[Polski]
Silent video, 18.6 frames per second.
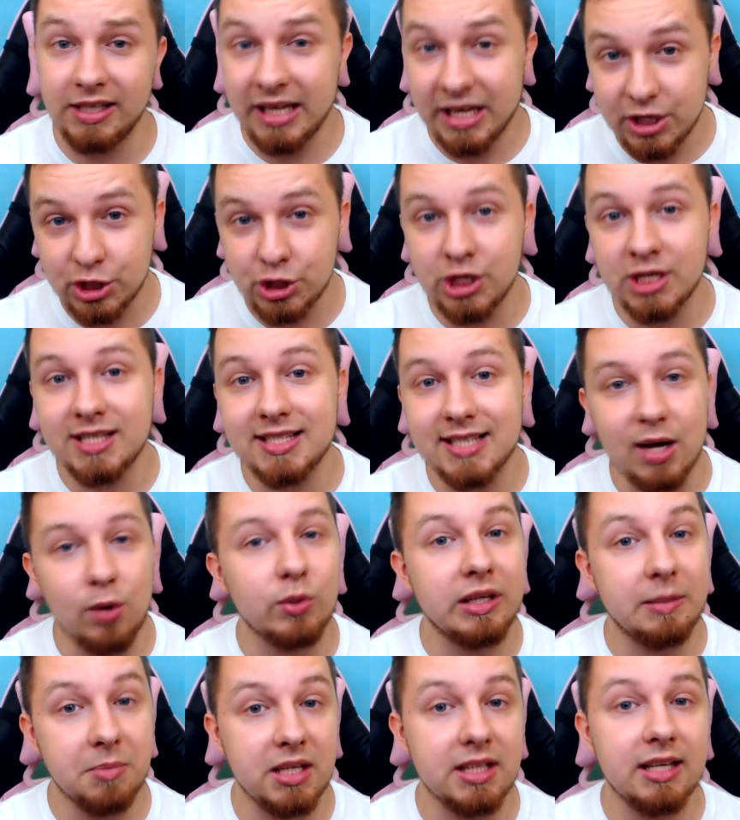Jeszcze
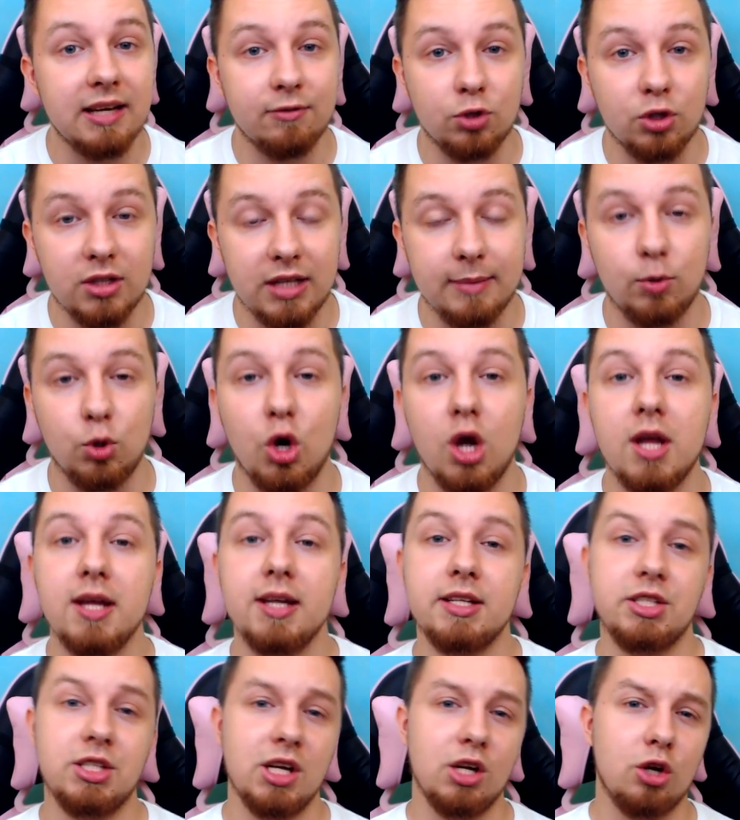całkiem niedawno temu
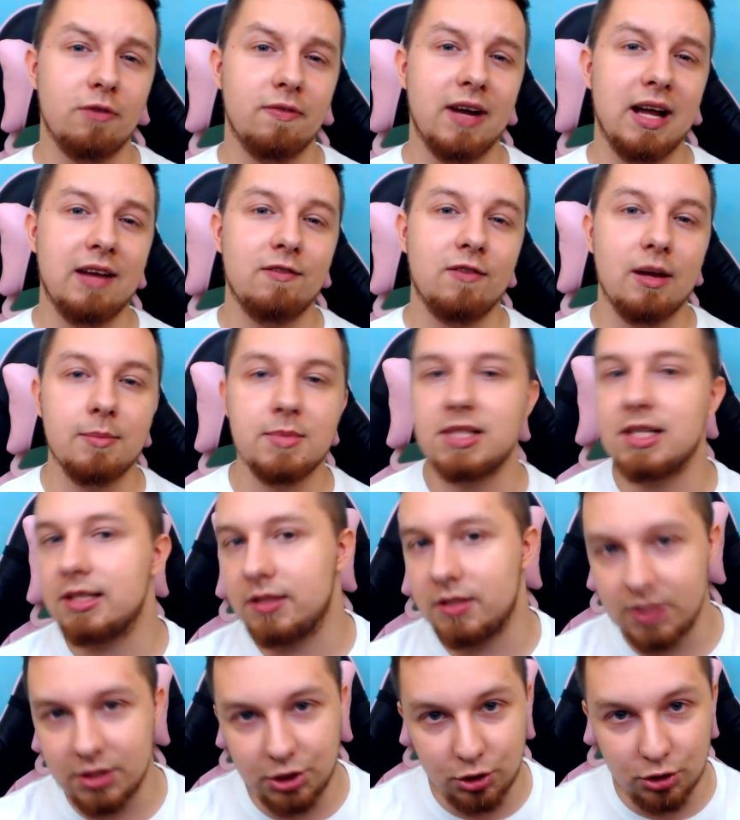dziękowałem wam za
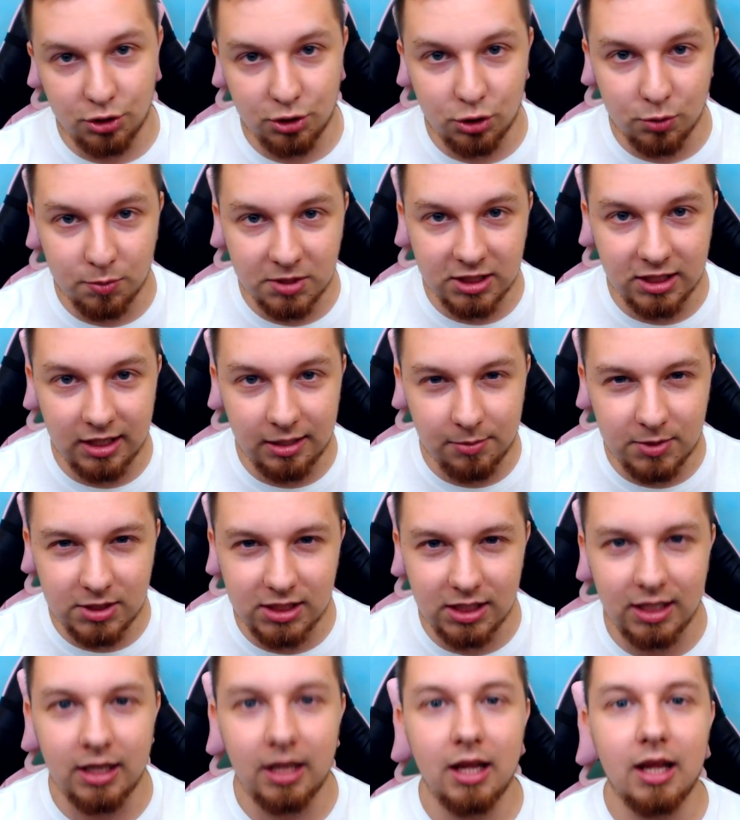1000
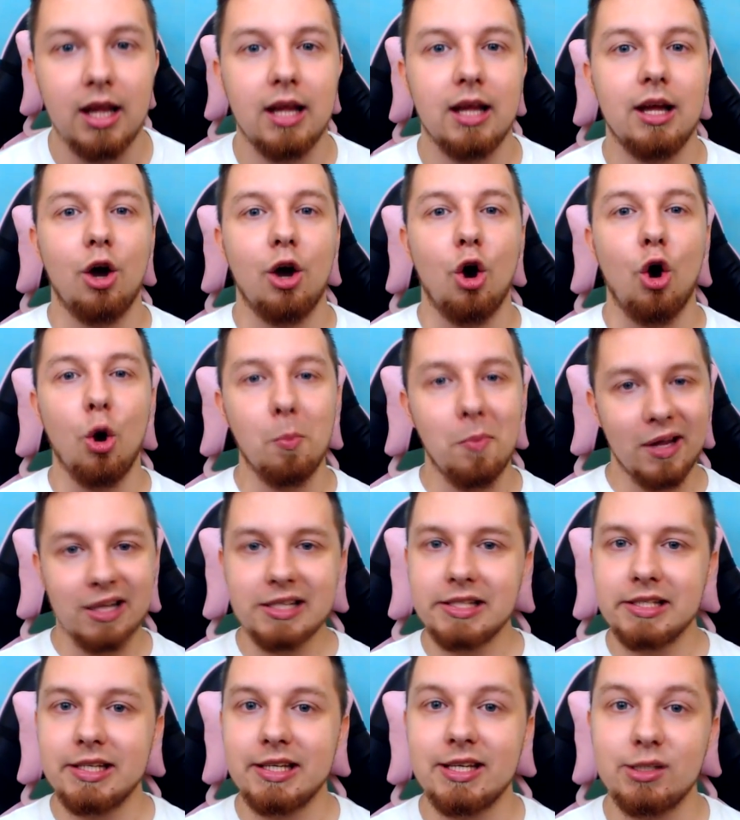subskrypcji,
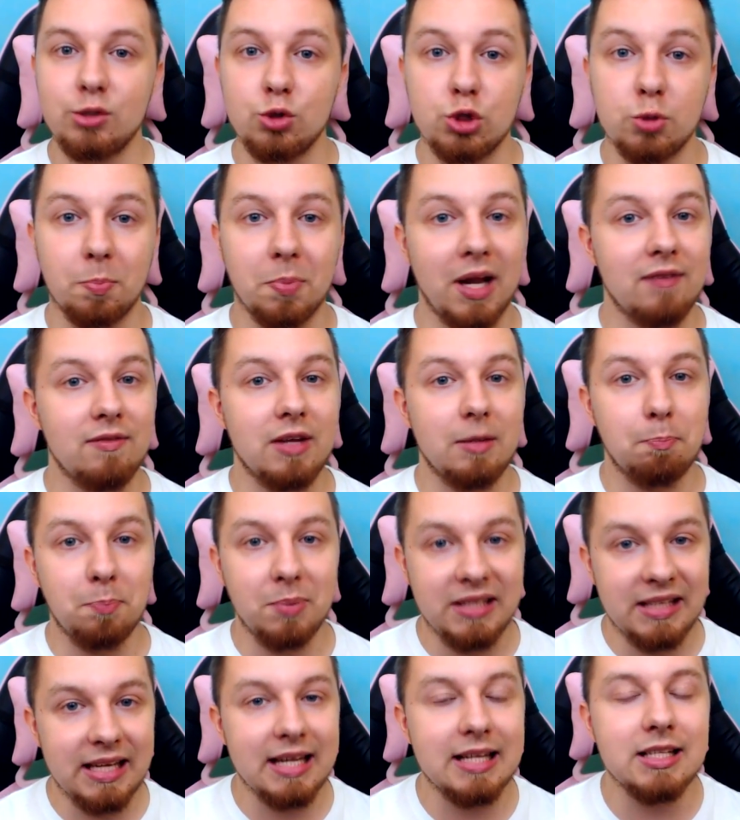obecnie jest już prawie
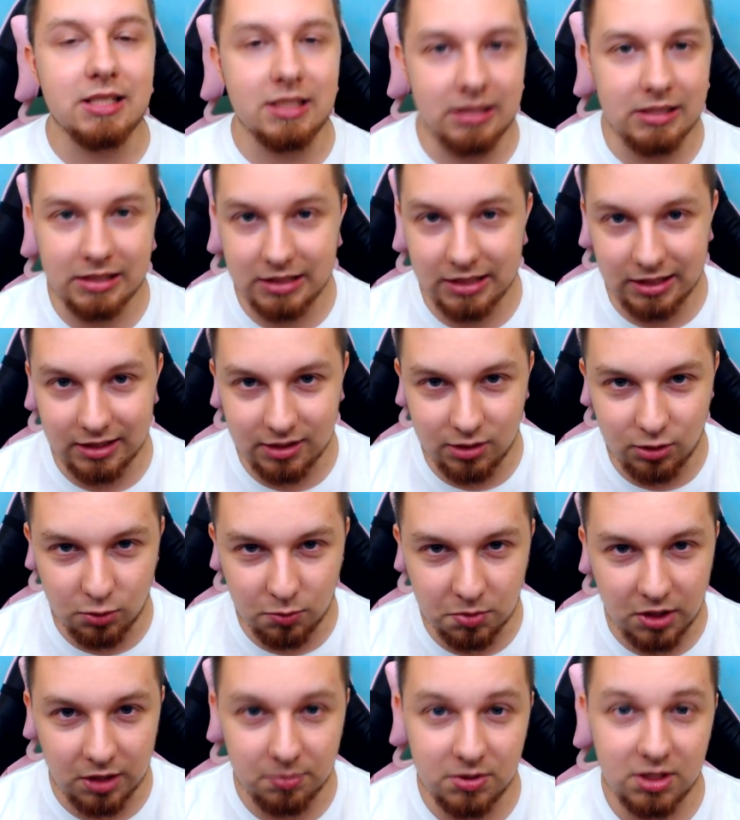5000
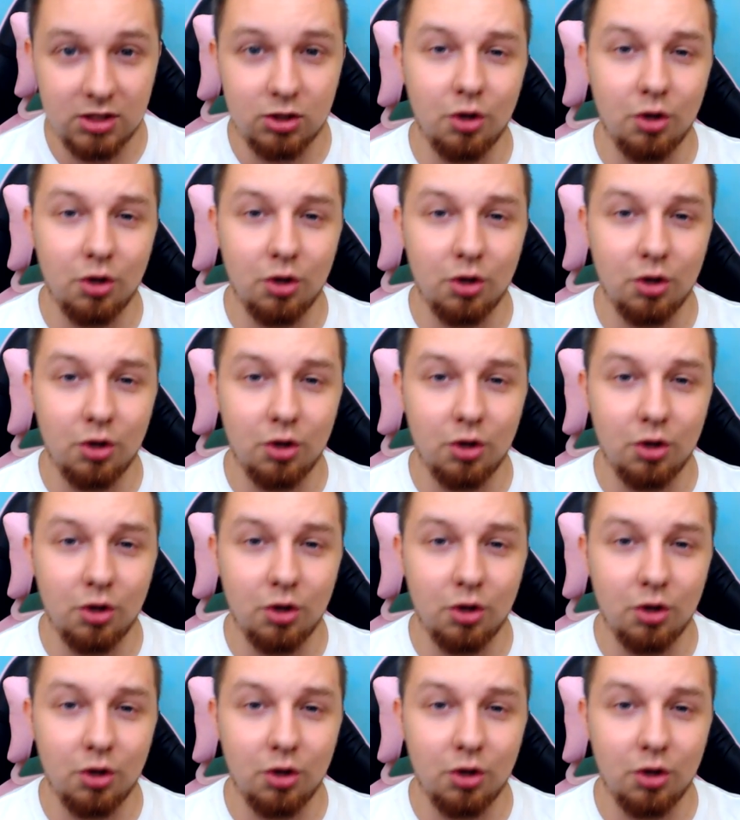subskrypcji.